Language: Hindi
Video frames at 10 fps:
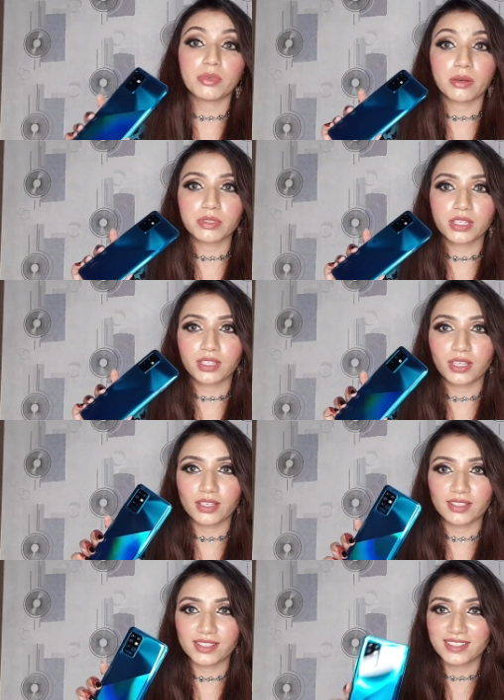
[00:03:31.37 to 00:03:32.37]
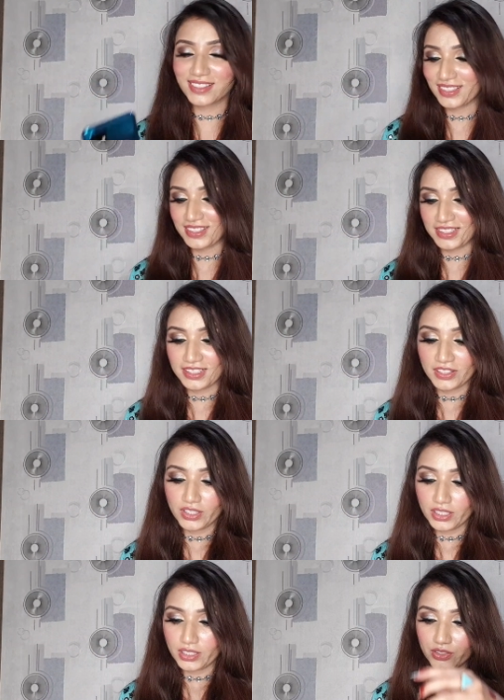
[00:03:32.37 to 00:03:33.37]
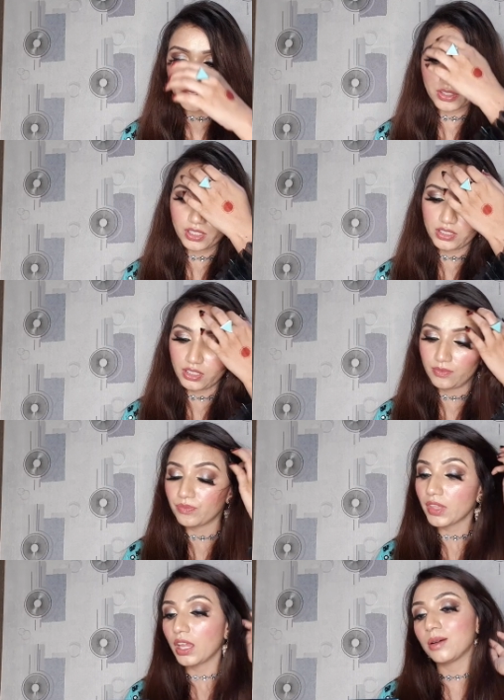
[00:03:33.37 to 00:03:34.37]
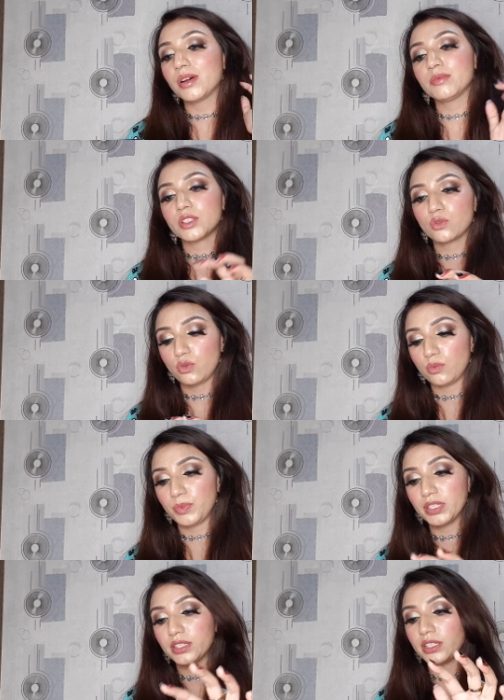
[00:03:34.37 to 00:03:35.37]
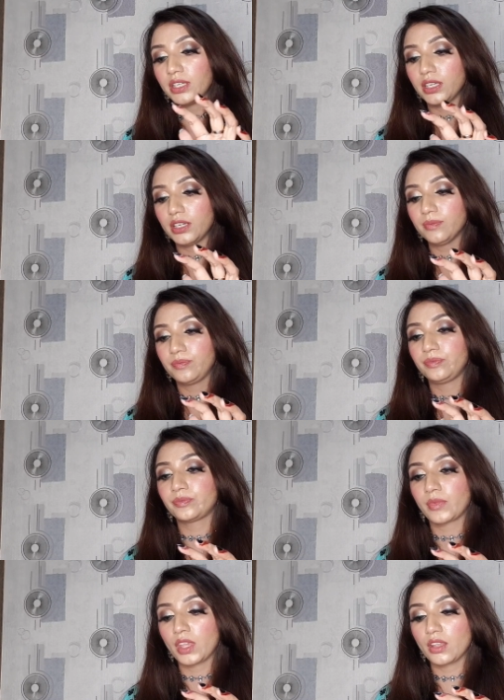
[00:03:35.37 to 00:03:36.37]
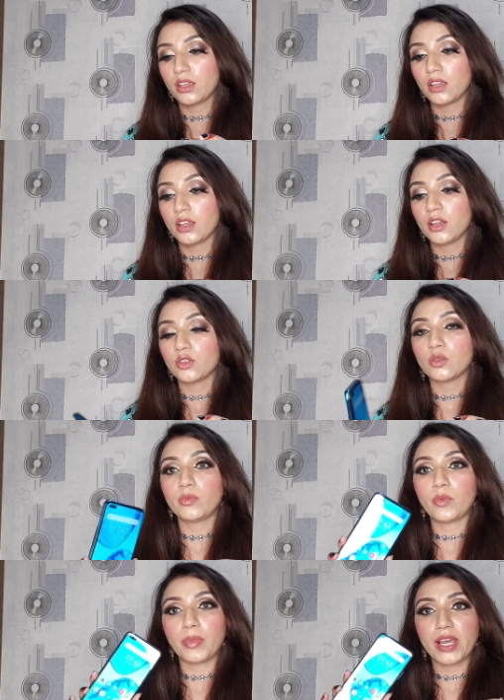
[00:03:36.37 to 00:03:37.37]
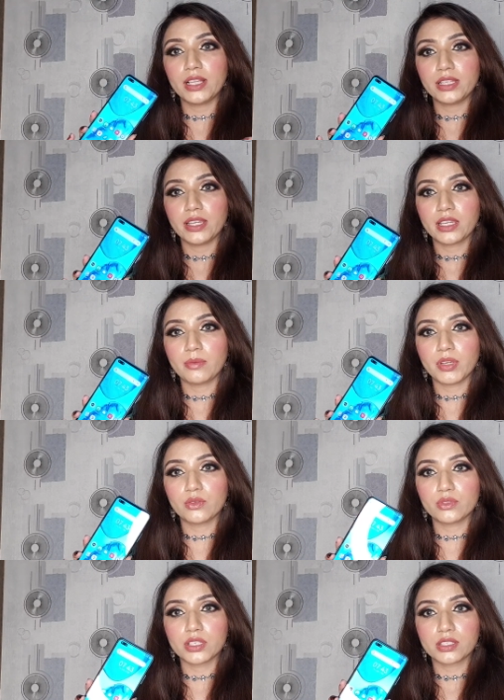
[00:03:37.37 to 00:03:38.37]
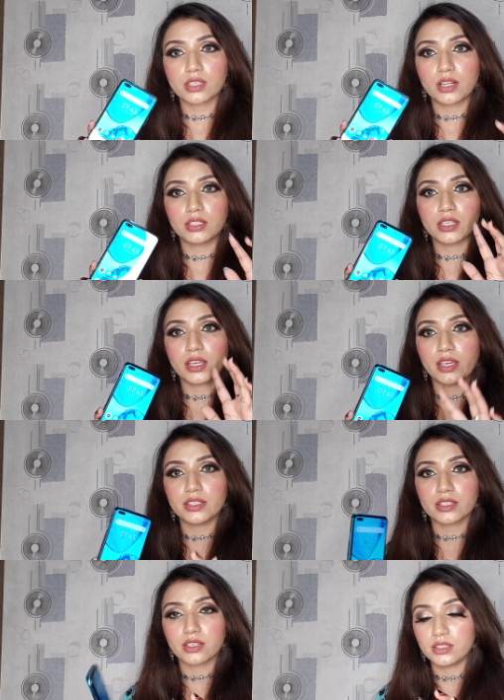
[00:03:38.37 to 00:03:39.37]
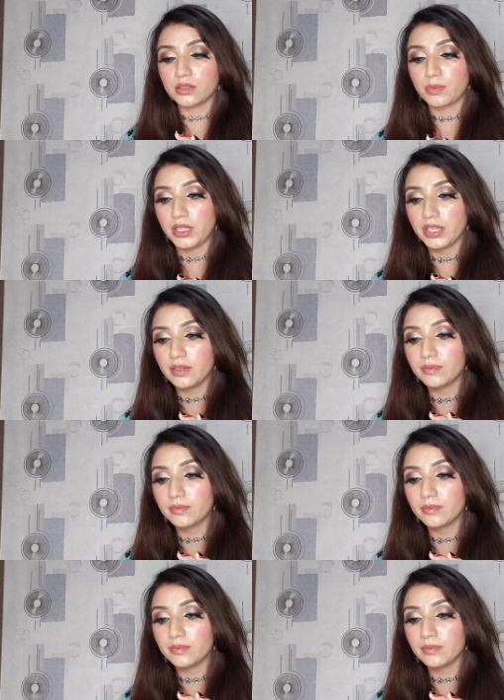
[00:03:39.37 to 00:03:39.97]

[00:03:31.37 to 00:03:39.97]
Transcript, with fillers: बड़ा पसंद आया कलर अच्छा जी अब हम इसको ओपन करेंगे तो मोबाइल देखने में कुछ इस तरह से है इसका डिस्प्ले